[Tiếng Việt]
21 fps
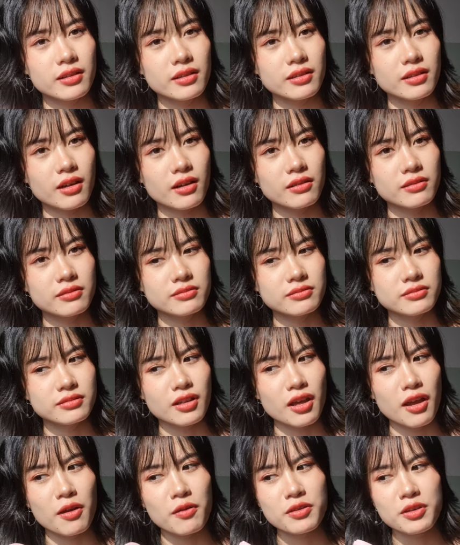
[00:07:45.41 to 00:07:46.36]
còn
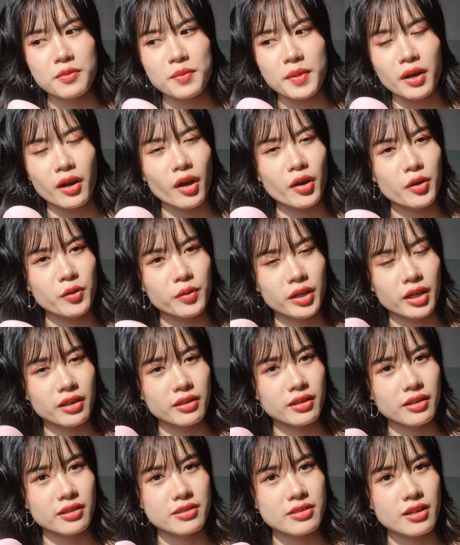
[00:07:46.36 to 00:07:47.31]
nếu như mà có điều kiện
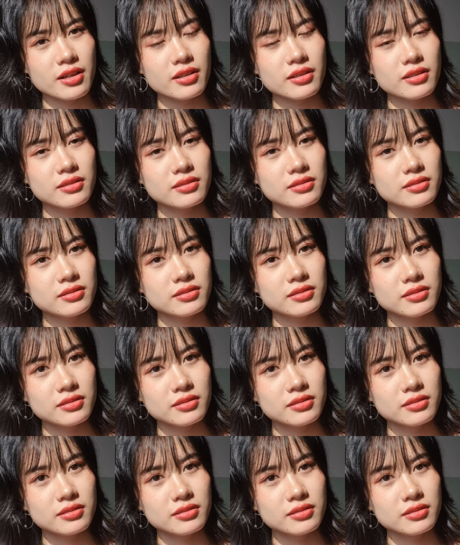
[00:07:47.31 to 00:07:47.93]
thì chân